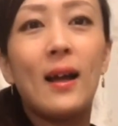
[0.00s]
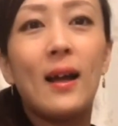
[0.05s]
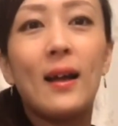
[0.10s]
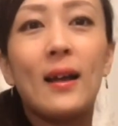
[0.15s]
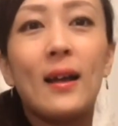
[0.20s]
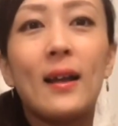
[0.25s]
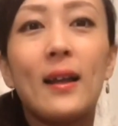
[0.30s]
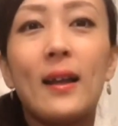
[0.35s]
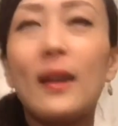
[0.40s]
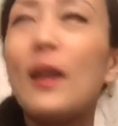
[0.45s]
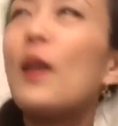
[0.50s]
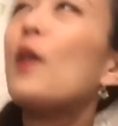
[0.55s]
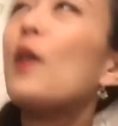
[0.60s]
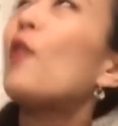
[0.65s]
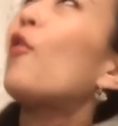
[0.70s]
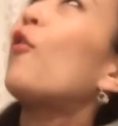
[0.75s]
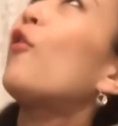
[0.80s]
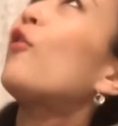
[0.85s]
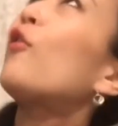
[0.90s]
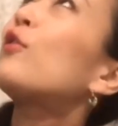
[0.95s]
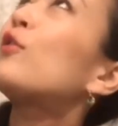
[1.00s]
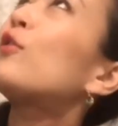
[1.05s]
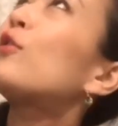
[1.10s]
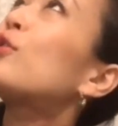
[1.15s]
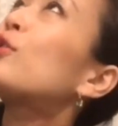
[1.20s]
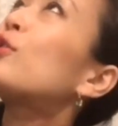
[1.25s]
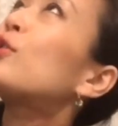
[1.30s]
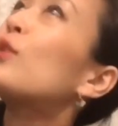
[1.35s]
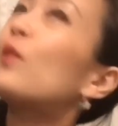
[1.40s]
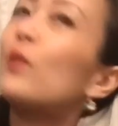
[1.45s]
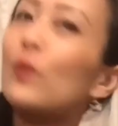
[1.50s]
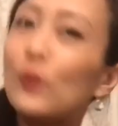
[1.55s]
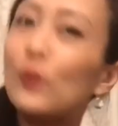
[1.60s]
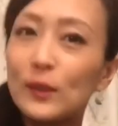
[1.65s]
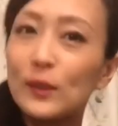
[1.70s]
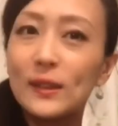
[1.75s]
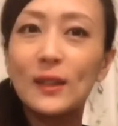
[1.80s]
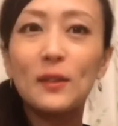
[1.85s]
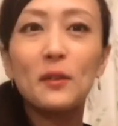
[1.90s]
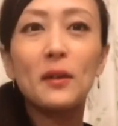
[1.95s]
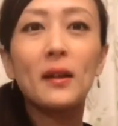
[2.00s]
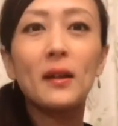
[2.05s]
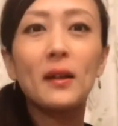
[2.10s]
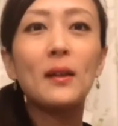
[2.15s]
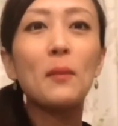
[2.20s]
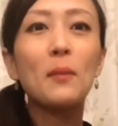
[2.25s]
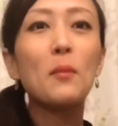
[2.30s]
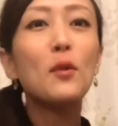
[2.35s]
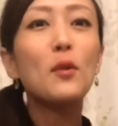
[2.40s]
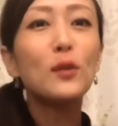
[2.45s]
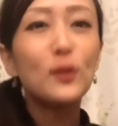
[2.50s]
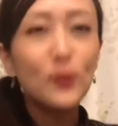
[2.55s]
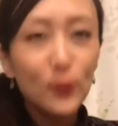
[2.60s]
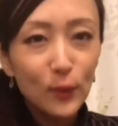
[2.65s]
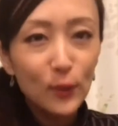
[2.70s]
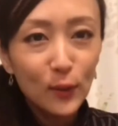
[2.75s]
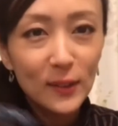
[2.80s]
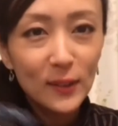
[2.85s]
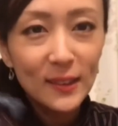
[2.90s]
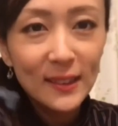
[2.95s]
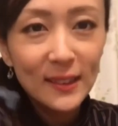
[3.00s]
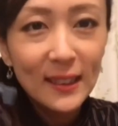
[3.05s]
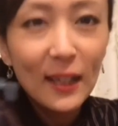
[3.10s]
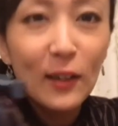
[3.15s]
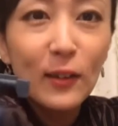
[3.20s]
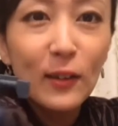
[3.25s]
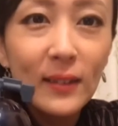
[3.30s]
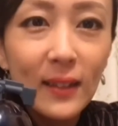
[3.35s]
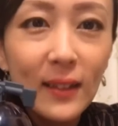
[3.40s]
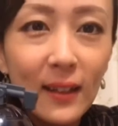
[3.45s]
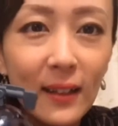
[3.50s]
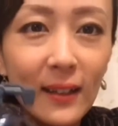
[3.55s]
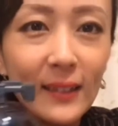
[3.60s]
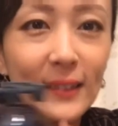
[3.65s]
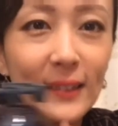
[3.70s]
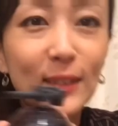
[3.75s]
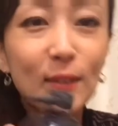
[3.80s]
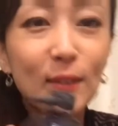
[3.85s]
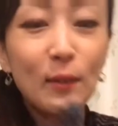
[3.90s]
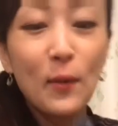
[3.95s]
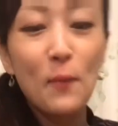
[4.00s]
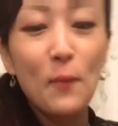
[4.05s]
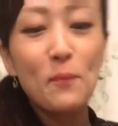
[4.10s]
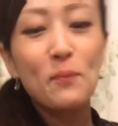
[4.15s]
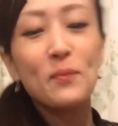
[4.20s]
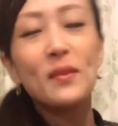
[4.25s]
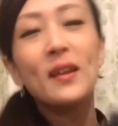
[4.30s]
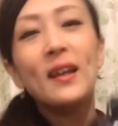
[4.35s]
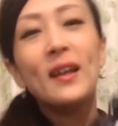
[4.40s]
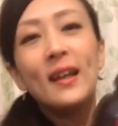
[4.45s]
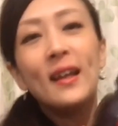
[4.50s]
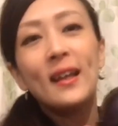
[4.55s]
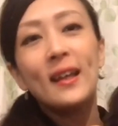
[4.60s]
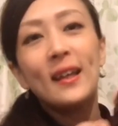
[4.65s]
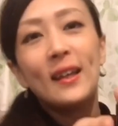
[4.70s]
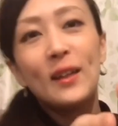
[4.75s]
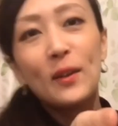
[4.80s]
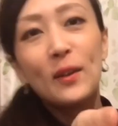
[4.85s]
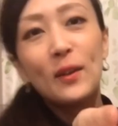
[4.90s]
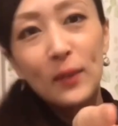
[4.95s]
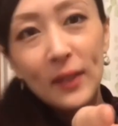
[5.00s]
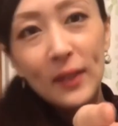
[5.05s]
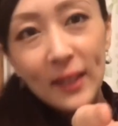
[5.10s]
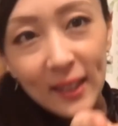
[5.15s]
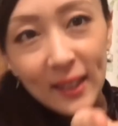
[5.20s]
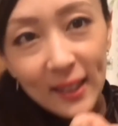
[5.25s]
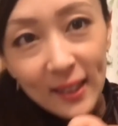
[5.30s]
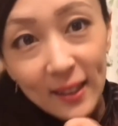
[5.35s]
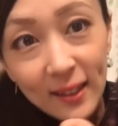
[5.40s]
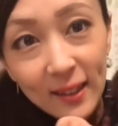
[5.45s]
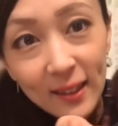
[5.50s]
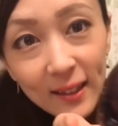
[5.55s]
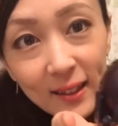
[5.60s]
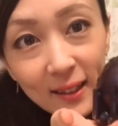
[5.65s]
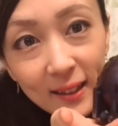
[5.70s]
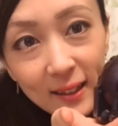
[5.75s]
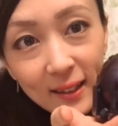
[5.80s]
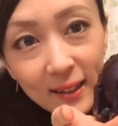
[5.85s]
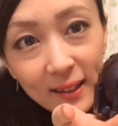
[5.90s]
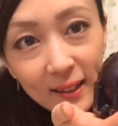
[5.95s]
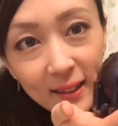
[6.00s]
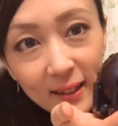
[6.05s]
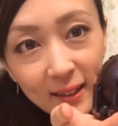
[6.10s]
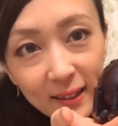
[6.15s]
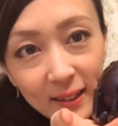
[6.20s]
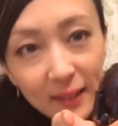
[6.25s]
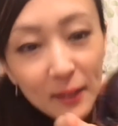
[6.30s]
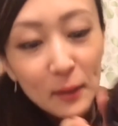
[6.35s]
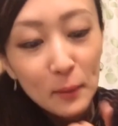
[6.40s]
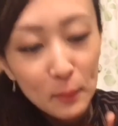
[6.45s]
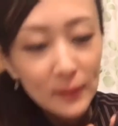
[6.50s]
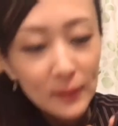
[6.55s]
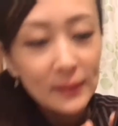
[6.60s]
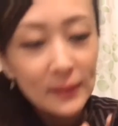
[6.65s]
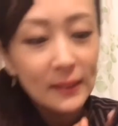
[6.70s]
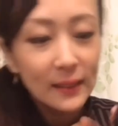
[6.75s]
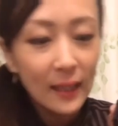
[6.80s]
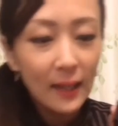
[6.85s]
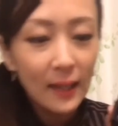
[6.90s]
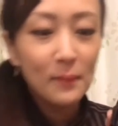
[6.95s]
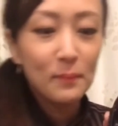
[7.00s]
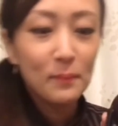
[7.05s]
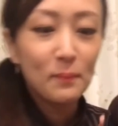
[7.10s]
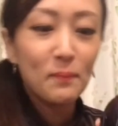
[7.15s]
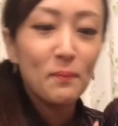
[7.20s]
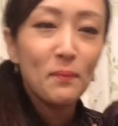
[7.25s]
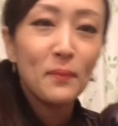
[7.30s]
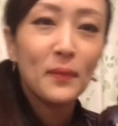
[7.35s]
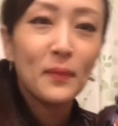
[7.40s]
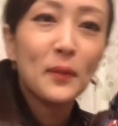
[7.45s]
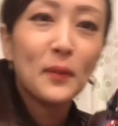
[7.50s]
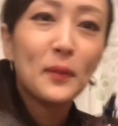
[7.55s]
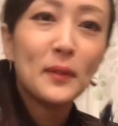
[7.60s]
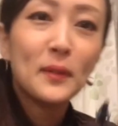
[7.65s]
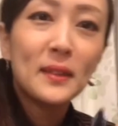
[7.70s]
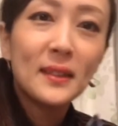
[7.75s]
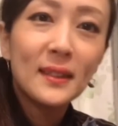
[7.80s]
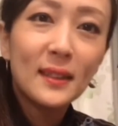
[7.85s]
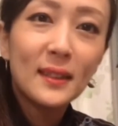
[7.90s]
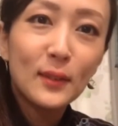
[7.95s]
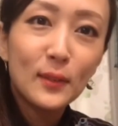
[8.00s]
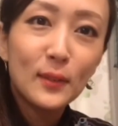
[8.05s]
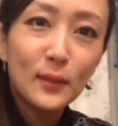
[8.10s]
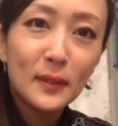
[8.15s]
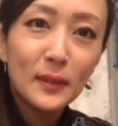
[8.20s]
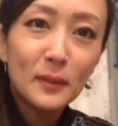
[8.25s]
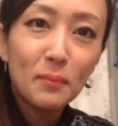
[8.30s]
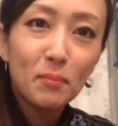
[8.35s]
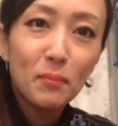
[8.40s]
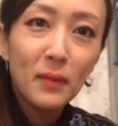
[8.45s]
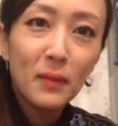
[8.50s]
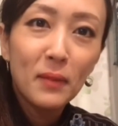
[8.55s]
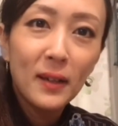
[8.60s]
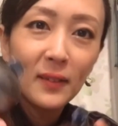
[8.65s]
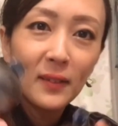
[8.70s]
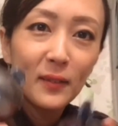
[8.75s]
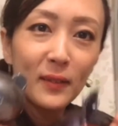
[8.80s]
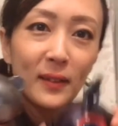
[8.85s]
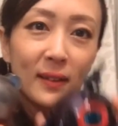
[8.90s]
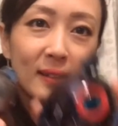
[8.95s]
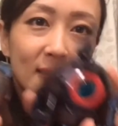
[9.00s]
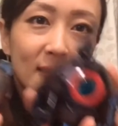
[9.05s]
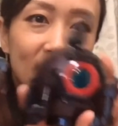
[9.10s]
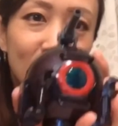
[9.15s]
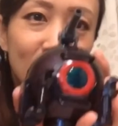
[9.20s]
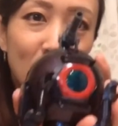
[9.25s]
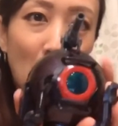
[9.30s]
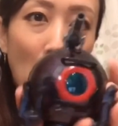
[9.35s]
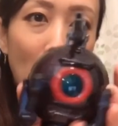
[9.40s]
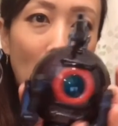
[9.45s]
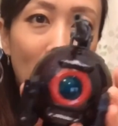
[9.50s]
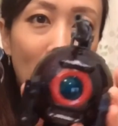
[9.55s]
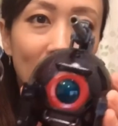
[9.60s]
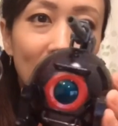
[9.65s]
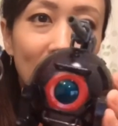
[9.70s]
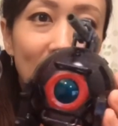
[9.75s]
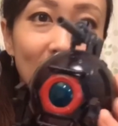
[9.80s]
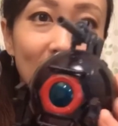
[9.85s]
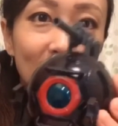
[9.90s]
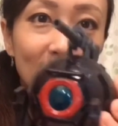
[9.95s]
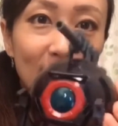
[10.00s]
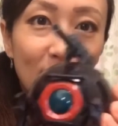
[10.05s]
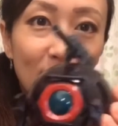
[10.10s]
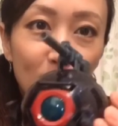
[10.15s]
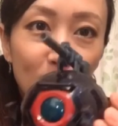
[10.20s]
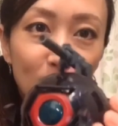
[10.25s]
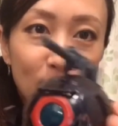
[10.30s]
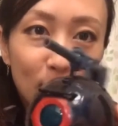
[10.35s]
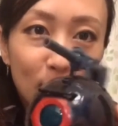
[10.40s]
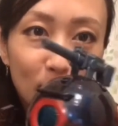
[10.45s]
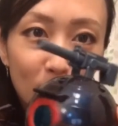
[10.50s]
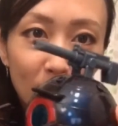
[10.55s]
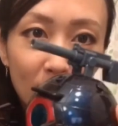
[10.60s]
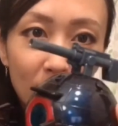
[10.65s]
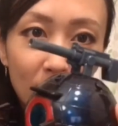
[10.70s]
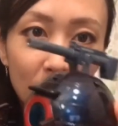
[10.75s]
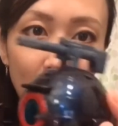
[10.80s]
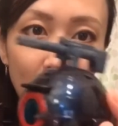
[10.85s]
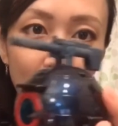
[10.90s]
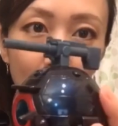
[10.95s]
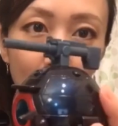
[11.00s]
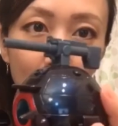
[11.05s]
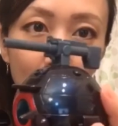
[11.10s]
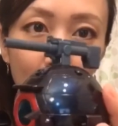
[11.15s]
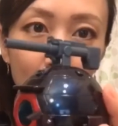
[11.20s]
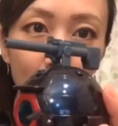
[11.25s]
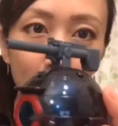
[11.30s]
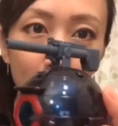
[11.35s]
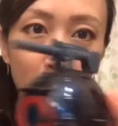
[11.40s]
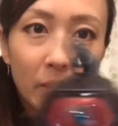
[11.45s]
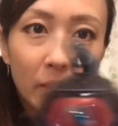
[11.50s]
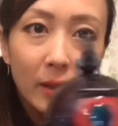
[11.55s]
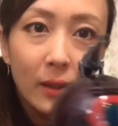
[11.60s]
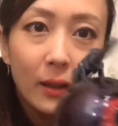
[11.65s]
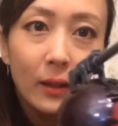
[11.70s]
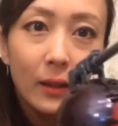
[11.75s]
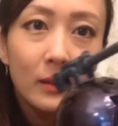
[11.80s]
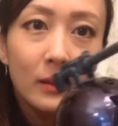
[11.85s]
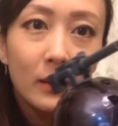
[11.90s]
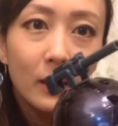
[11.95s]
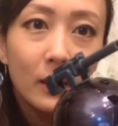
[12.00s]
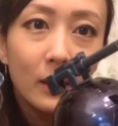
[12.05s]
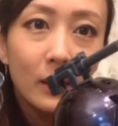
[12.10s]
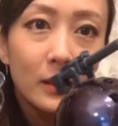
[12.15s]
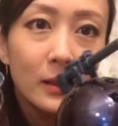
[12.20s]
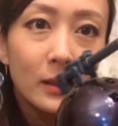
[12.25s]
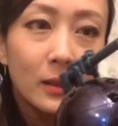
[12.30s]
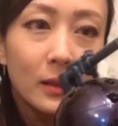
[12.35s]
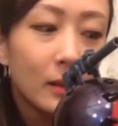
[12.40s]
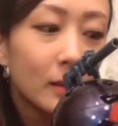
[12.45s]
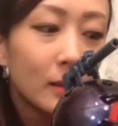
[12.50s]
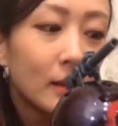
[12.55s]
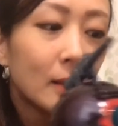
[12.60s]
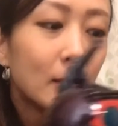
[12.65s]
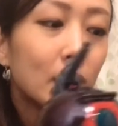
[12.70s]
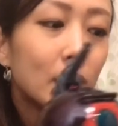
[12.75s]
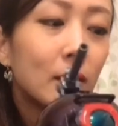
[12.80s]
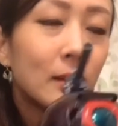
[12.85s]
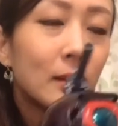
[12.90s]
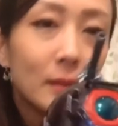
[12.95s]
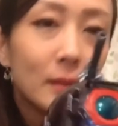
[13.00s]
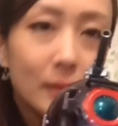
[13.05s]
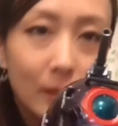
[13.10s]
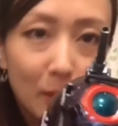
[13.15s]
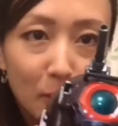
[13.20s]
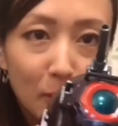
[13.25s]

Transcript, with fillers: 蛍光灯の下とかともうちょっと違う感じの色になりましたこっちがちょっと失敗の感じとほら全然違うこれクリア2回ぐらい重ねてるんですけど